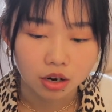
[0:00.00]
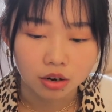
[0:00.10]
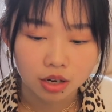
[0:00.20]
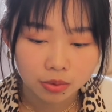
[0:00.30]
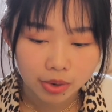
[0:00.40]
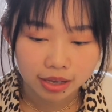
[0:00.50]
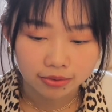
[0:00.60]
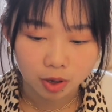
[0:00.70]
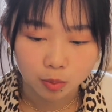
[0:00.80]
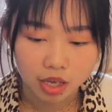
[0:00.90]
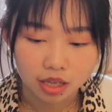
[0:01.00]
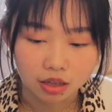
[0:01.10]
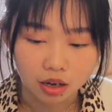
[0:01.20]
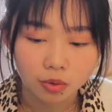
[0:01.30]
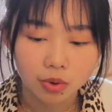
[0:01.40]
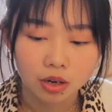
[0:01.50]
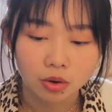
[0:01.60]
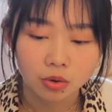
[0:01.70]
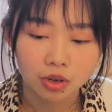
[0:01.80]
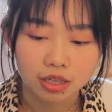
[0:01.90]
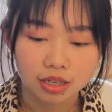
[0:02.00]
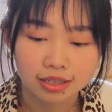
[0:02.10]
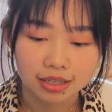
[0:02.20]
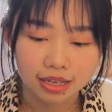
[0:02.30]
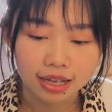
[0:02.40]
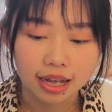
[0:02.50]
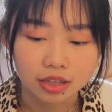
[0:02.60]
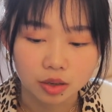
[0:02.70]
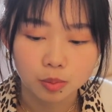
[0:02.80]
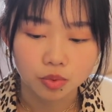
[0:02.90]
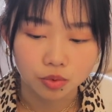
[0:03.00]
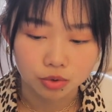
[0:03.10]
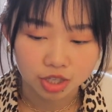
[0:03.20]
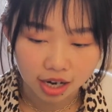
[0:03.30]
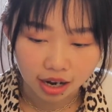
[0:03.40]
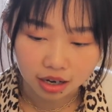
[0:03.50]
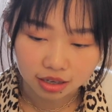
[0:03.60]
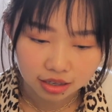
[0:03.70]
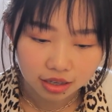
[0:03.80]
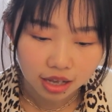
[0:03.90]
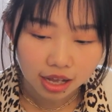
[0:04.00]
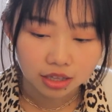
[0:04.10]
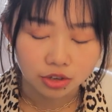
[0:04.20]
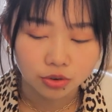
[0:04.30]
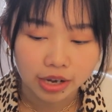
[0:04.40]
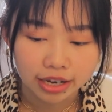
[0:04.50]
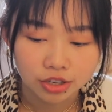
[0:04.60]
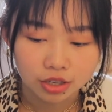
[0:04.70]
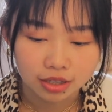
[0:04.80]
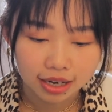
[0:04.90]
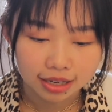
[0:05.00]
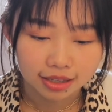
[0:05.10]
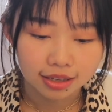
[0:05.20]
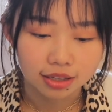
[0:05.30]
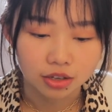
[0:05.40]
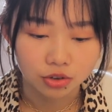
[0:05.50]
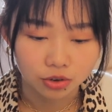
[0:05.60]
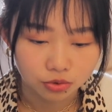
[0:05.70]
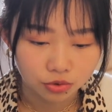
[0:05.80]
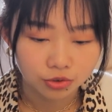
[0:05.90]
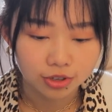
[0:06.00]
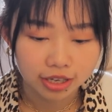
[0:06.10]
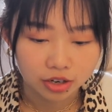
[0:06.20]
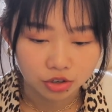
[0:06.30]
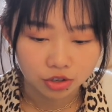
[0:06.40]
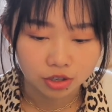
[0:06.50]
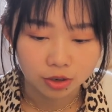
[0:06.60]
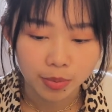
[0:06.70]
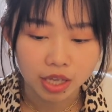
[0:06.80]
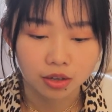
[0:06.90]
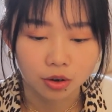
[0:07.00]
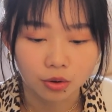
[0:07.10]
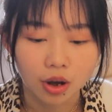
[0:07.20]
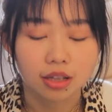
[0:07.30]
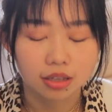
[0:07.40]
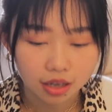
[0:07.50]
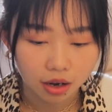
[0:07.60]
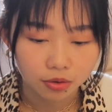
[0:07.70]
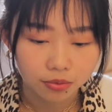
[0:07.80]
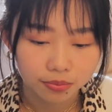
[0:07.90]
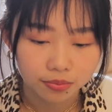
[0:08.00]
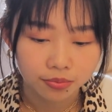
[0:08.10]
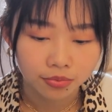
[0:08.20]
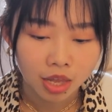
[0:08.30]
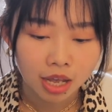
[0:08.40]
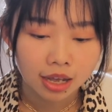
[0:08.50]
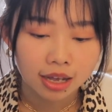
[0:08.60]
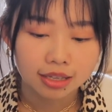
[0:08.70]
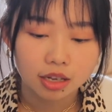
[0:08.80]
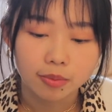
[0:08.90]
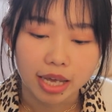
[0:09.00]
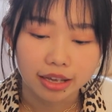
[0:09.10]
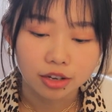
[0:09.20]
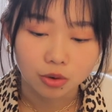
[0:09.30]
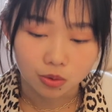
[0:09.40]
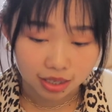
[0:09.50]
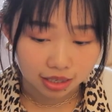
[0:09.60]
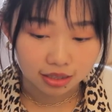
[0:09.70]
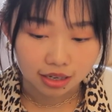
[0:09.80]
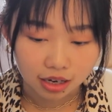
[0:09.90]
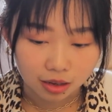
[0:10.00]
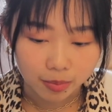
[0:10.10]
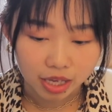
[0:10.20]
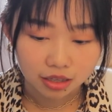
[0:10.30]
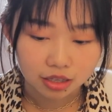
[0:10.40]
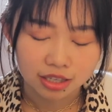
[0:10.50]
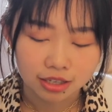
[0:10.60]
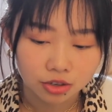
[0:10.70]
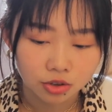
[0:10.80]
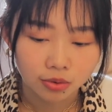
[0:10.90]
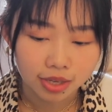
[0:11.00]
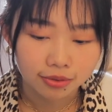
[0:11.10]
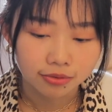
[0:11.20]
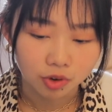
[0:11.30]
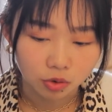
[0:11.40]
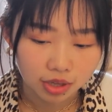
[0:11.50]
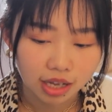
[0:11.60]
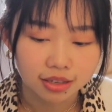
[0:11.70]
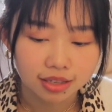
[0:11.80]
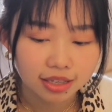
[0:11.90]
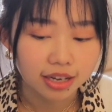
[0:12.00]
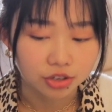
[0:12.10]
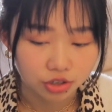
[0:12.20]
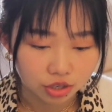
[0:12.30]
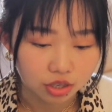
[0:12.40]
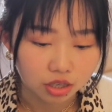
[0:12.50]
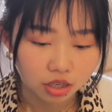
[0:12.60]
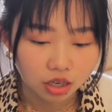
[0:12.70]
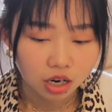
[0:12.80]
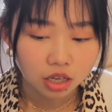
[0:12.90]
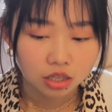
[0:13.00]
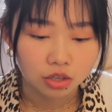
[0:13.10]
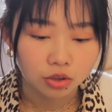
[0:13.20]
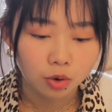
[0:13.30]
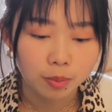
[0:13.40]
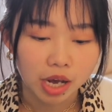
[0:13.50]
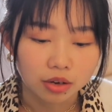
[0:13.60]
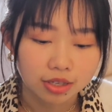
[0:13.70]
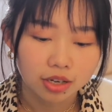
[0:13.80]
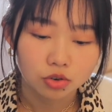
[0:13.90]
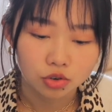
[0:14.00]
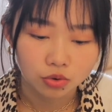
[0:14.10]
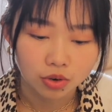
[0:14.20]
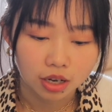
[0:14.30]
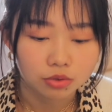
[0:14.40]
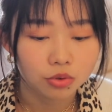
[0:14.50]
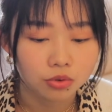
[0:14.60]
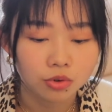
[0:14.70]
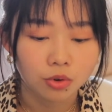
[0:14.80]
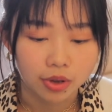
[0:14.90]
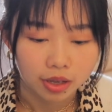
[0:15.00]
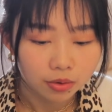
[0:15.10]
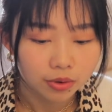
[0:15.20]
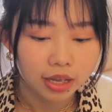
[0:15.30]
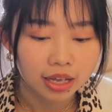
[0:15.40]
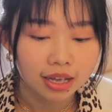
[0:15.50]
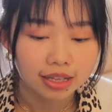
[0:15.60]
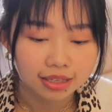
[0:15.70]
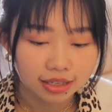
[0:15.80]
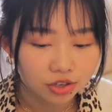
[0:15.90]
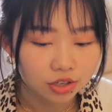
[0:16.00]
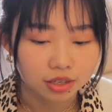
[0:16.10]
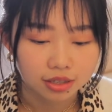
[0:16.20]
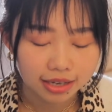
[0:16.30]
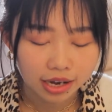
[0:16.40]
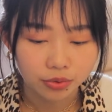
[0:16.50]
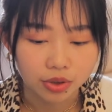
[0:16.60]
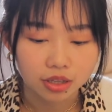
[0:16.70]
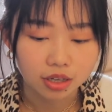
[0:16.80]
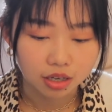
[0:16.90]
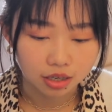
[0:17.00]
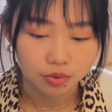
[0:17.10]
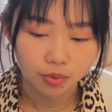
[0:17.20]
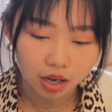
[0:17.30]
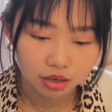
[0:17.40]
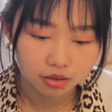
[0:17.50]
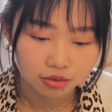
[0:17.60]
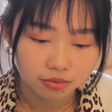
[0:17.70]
而另外一方面呢，为了获得情感的补偿，你就开始大肆的扭曲现实，变得狂躁。在每一种情形里面，你其实都在否定现实，你都表现出了对于回归精神家园的渴望。